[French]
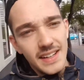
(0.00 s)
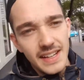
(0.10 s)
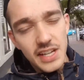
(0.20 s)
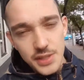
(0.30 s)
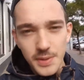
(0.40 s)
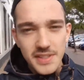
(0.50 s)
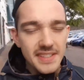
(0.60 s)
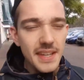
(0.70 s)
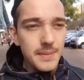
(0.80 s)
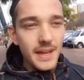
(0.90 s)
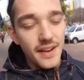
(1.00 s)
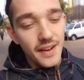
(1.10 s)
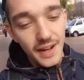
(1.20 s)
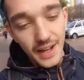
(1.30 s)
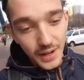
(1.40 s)
et je me disais, mais
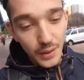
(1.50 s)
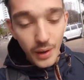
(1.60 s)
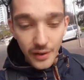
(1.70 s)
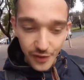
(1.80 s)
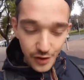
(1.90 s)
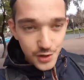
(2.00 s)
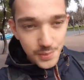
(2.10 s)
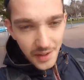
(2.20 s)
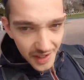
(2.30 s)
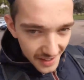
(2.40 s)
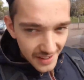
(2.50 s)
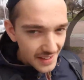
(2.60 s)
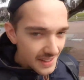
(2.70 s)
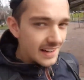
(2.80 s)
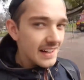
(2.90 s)
ouais, franchement là.
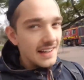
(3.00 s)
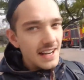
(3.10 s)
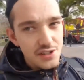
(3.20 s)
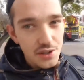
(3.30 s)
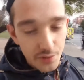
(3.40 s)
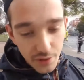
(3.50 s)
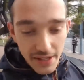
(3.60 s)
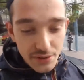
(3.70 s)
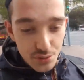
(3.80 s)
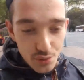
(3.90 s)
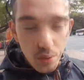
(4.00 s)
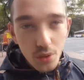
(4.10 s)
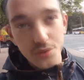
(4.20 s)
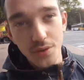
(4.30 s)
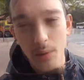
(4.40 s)
Là, j'envoyais du lourd,
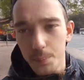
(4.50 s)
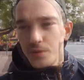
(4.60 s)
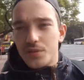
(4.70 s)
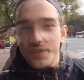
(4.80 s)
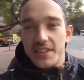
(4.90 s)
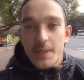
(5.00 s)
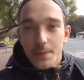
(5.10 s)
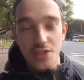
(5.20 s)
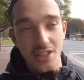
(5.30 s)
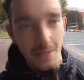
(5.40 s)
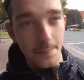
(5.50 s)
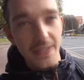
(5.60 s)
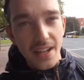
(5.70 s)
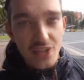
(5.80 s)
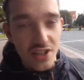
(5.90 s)
tu vois. En plus, physiquement, j'étais
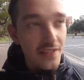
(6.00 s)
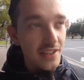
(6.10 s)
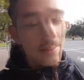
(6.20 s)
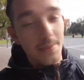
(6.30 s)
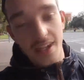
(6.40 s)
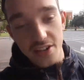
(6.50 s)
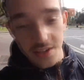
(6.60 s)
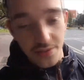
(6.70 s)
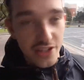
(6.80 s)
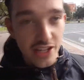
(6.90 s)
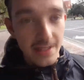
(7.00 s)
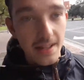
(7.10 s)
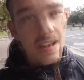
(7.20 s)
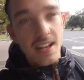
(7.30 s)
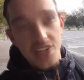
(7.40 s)
bien, j'avais déménagé.
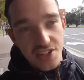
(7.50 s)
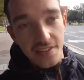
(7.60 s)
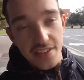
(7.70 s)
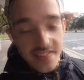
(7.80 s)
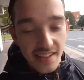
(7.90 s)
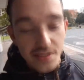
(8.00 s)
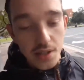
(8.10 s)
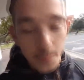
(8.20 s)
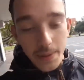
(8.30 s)
j'avais 500